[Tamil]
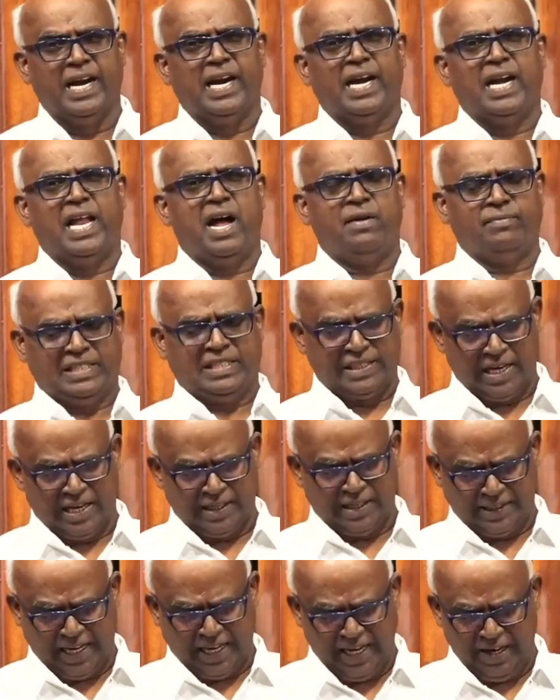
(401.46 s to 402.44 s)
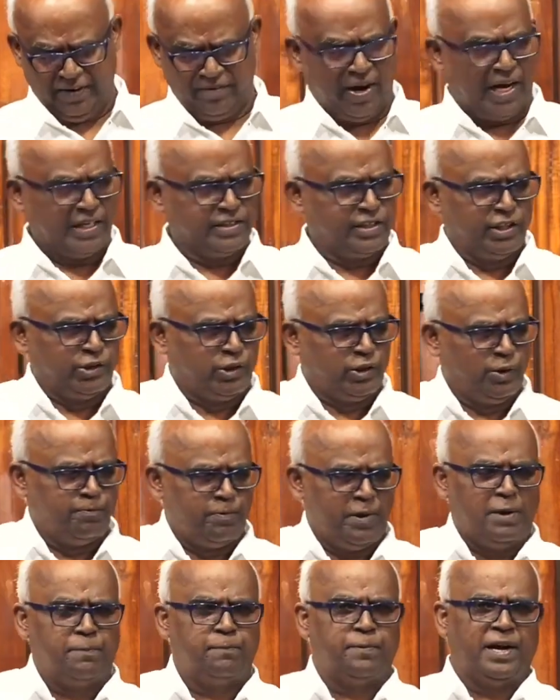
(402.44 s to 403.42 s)
ஏழாம் வசனத்தை வாசித்து
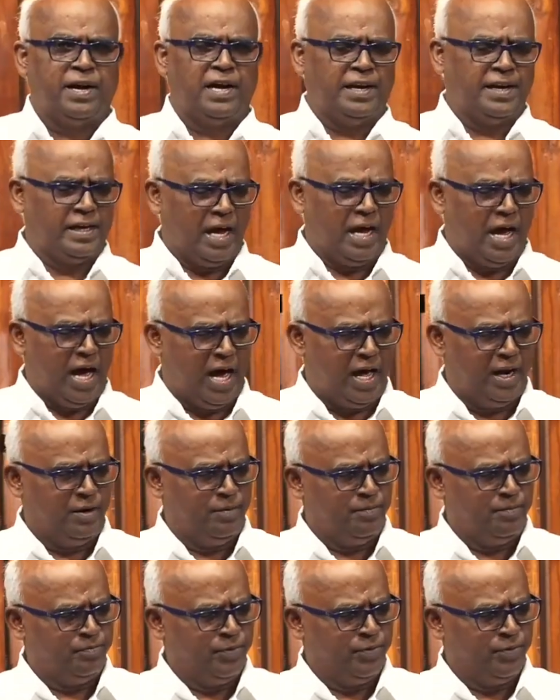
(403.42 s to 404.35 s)
பார்ப்பீர்கள் என்றால்